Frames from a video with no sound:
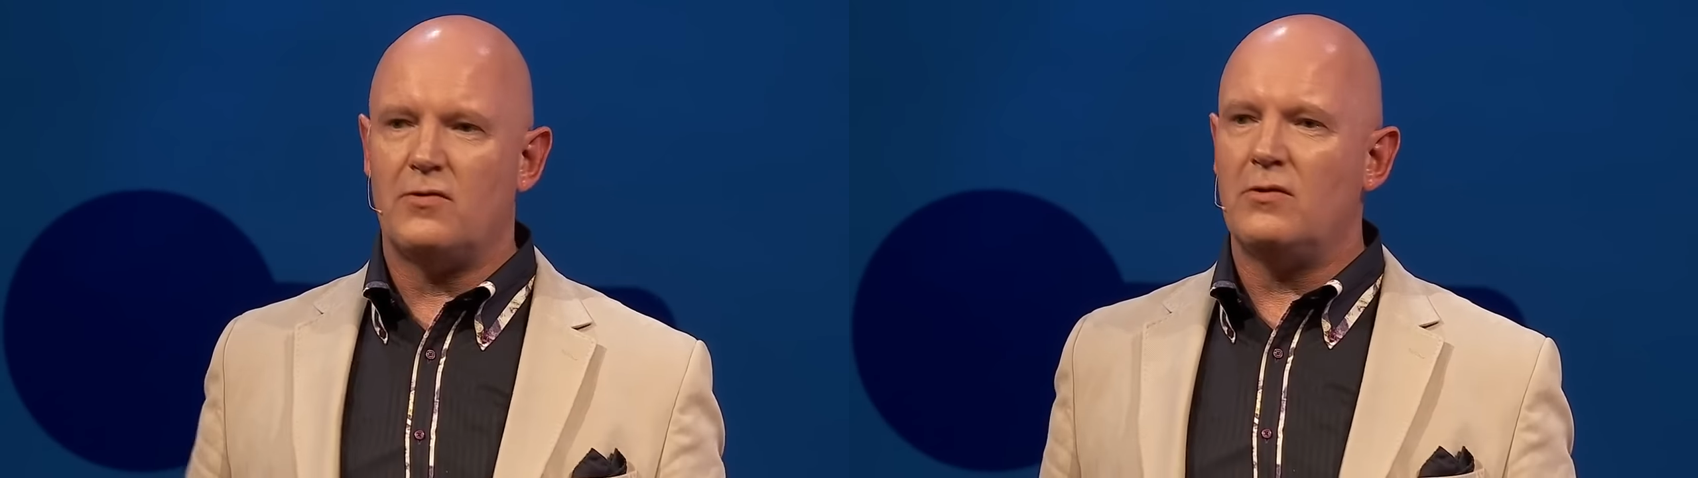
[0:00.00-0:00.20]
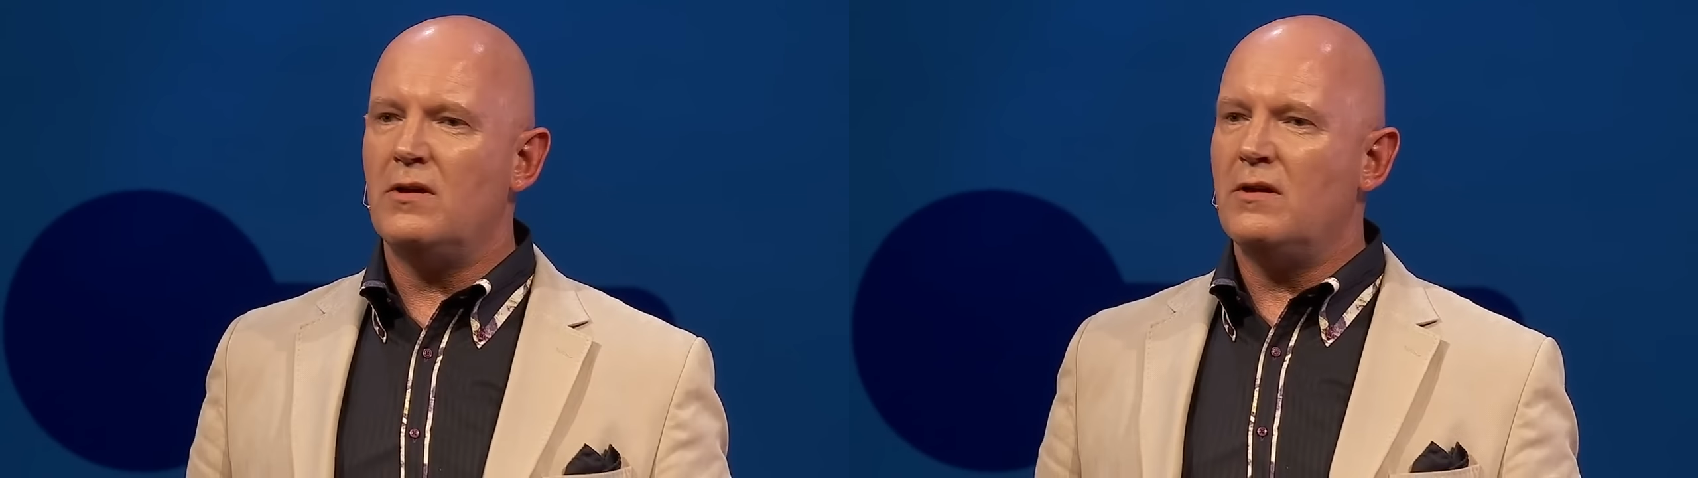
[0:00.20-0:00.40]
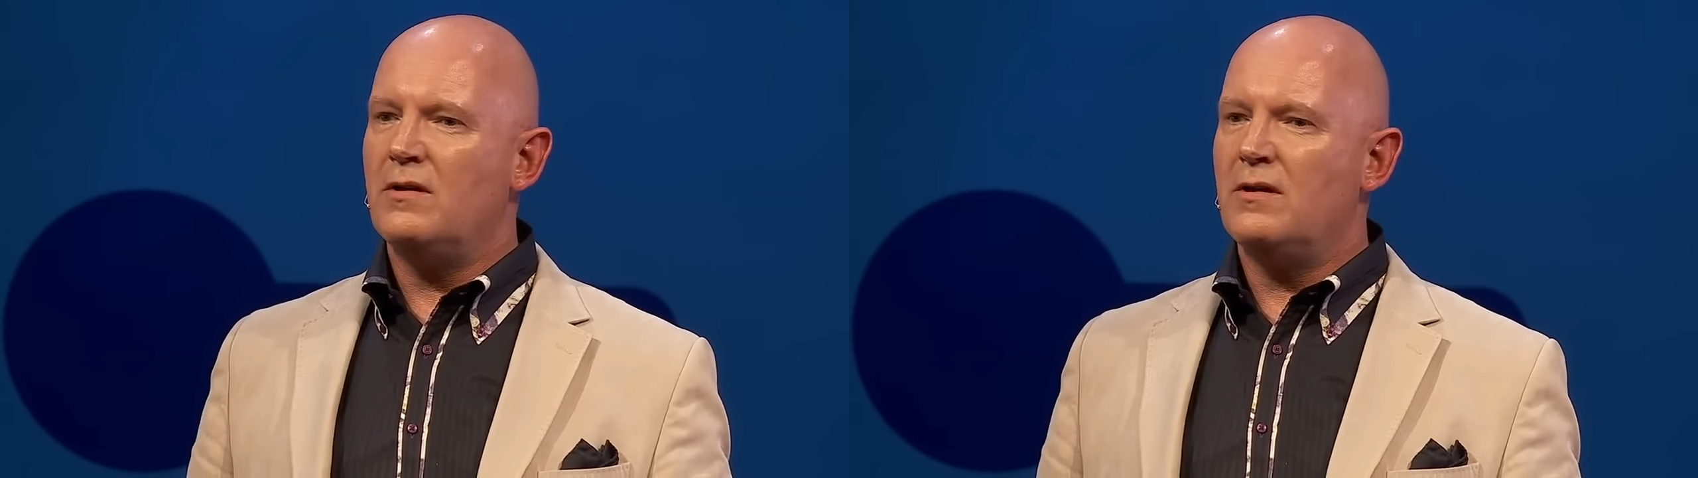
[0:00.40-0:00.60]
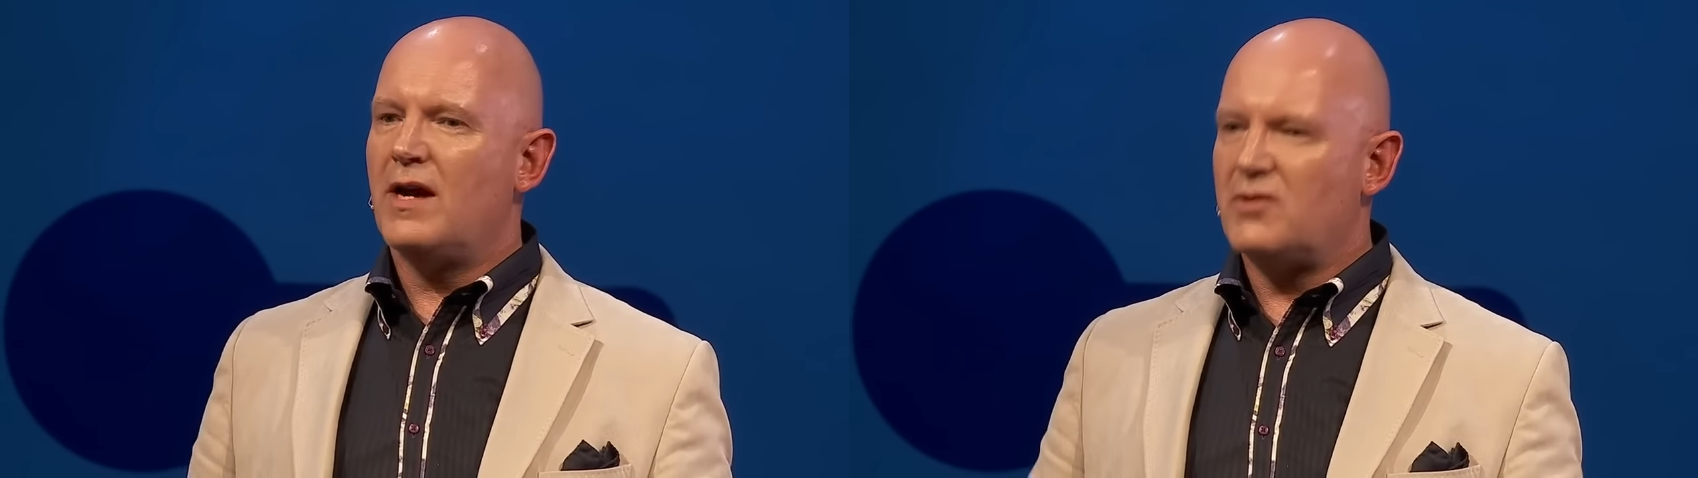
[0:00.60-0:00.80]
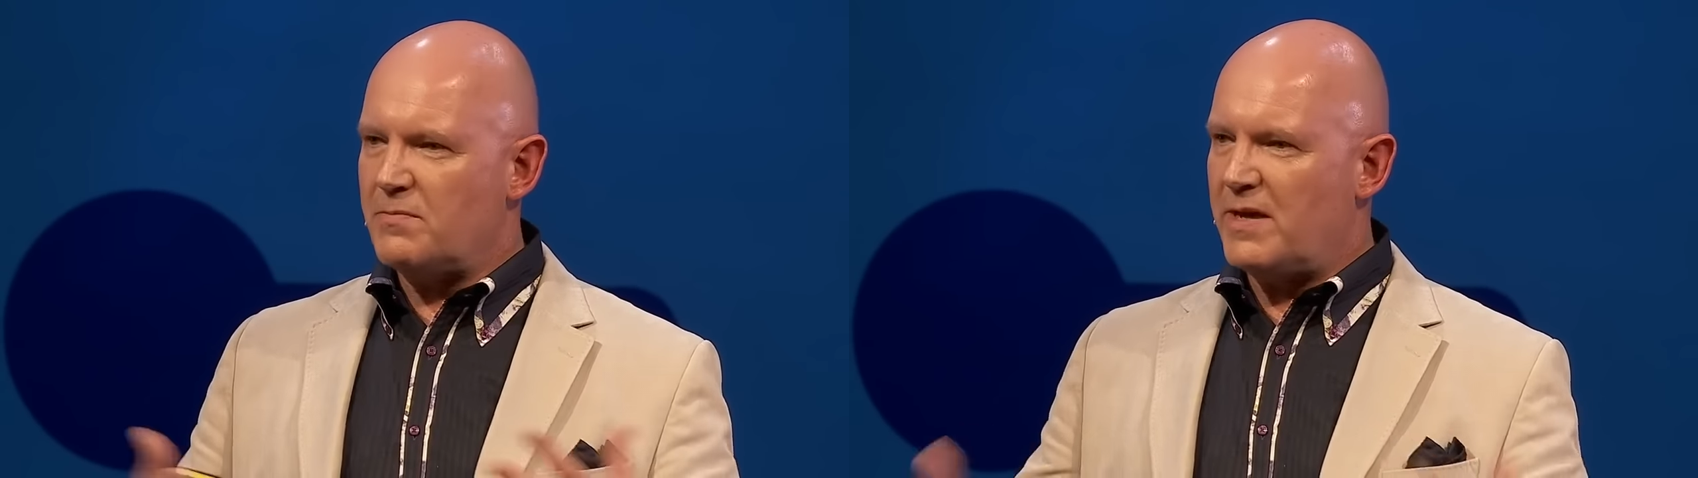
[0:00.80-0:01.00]
изменить
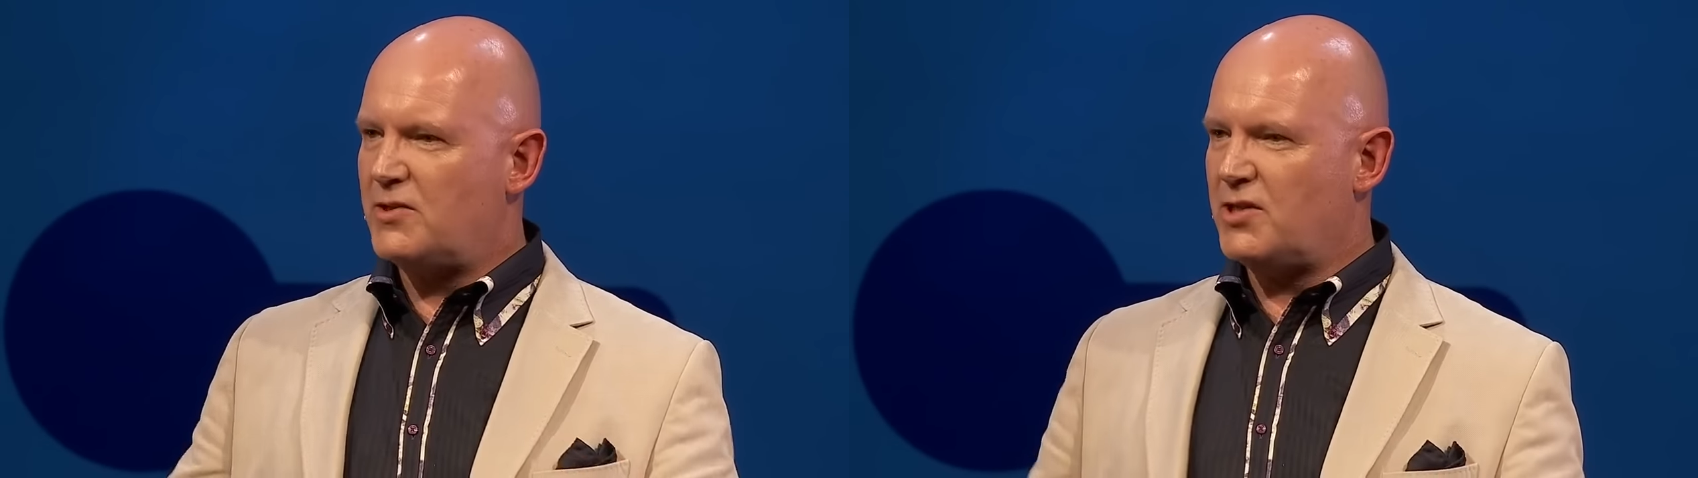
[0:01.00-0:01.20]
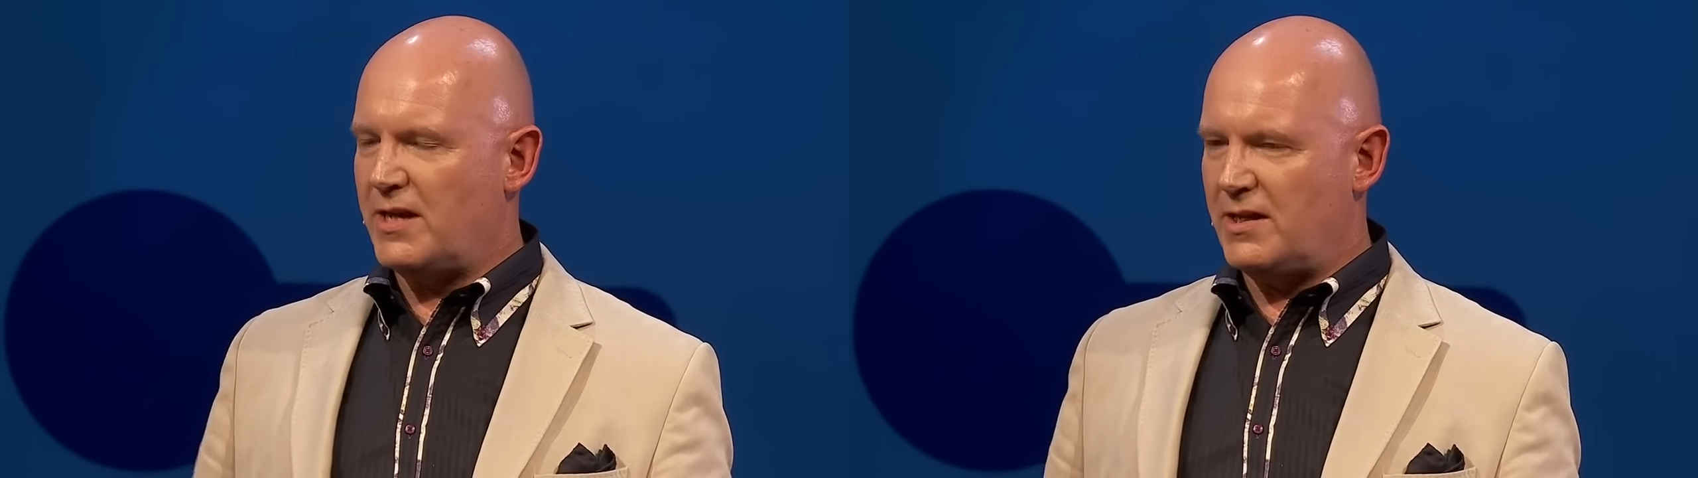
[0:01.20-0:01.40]
мир.